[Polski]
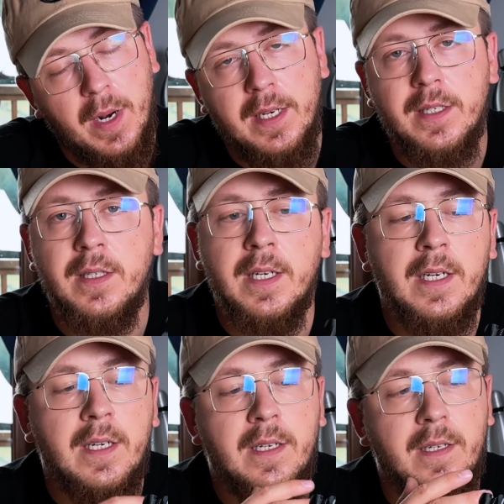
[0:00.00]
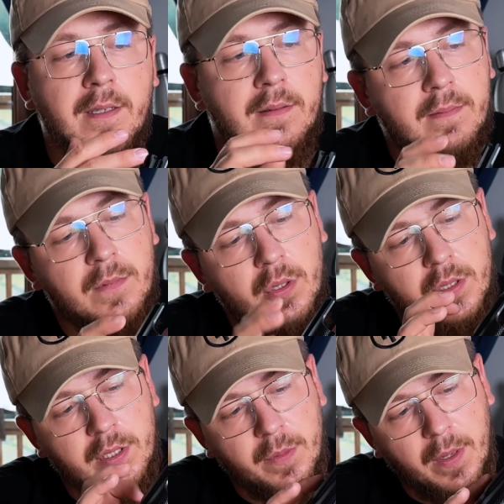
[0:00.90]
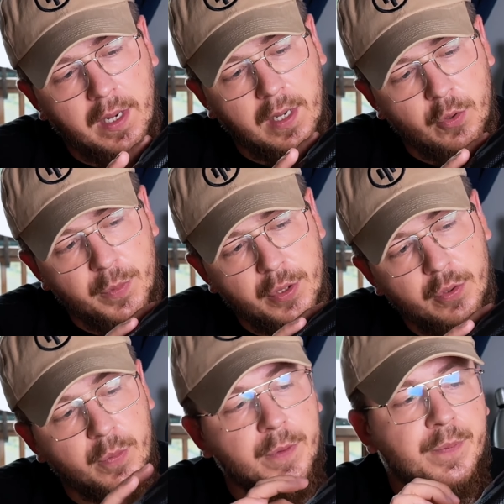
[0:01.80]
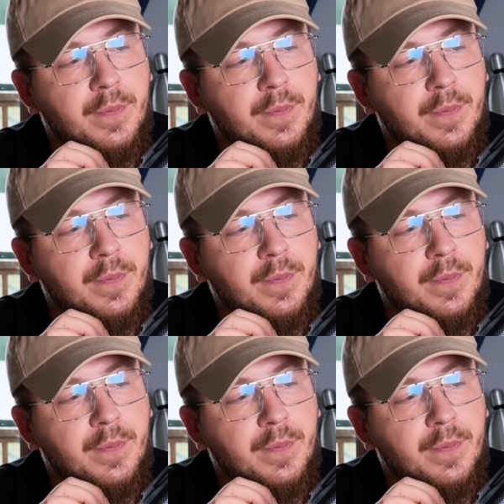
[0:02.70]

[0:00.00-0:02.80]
blachy, E, to jest chyba aluminium.